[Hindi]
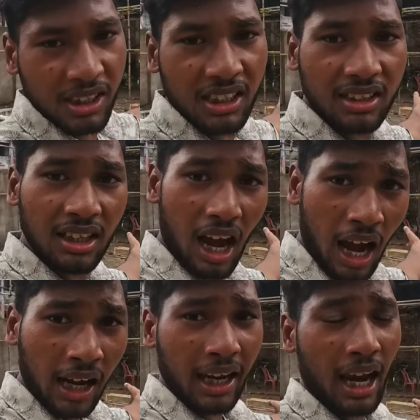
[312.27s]
में
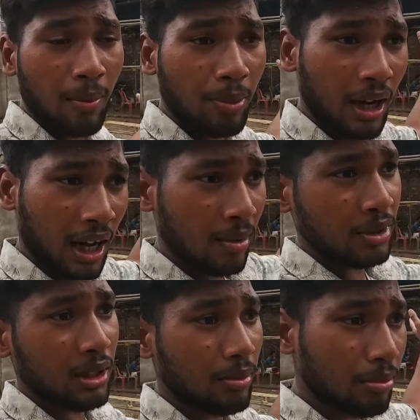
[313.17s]
आके आप आराम
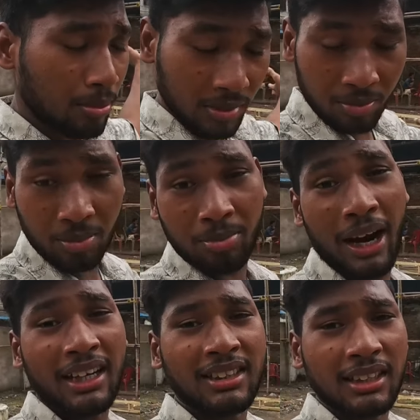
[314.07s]
से
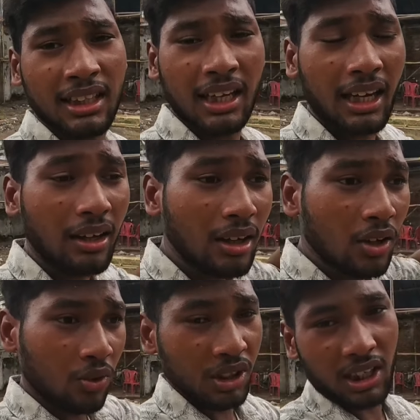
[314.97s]
बैठ सकते हैं
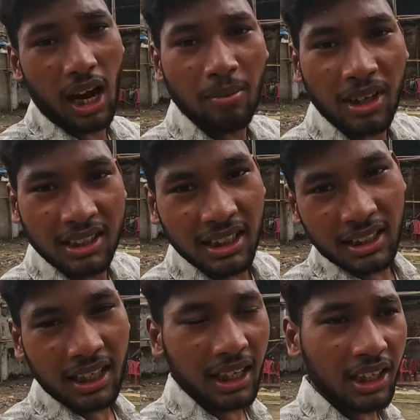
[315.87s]
विश्राम कर
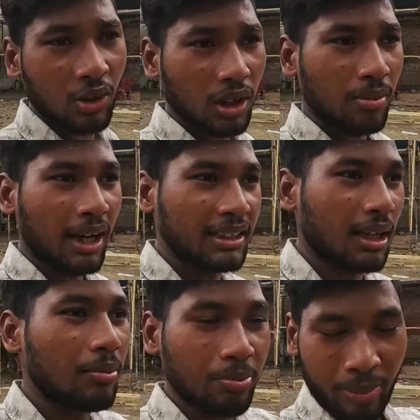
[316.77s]
सकते हैं क्योंकि भाई
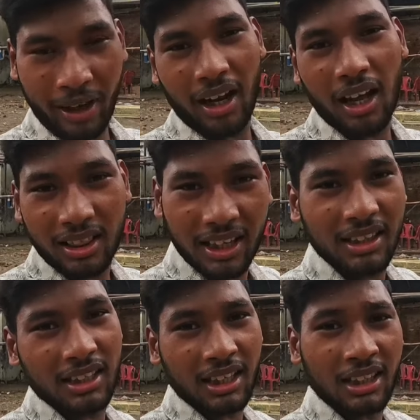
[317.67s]
साहब पंडाल
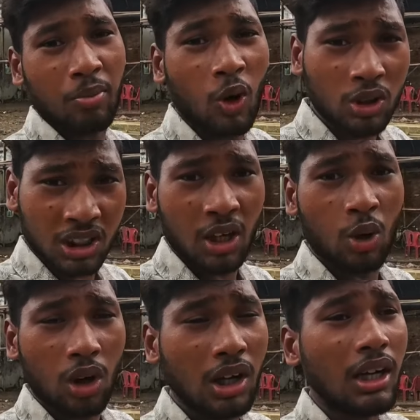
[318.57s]
देखते देखते बहुत से
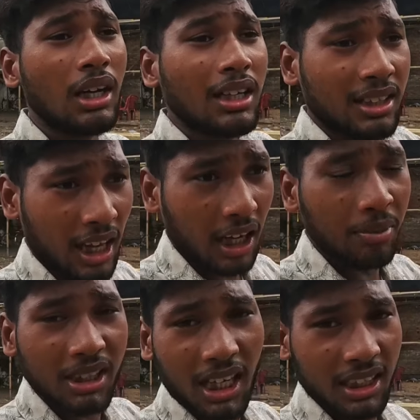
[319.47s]
लोग थक
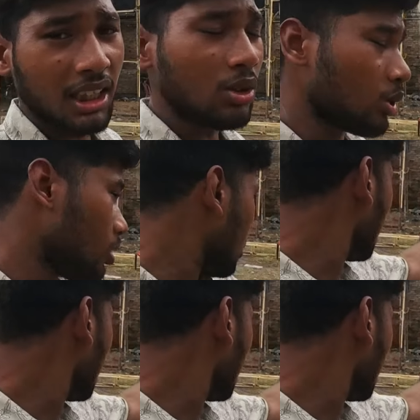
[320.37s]
भी जाते हैं तो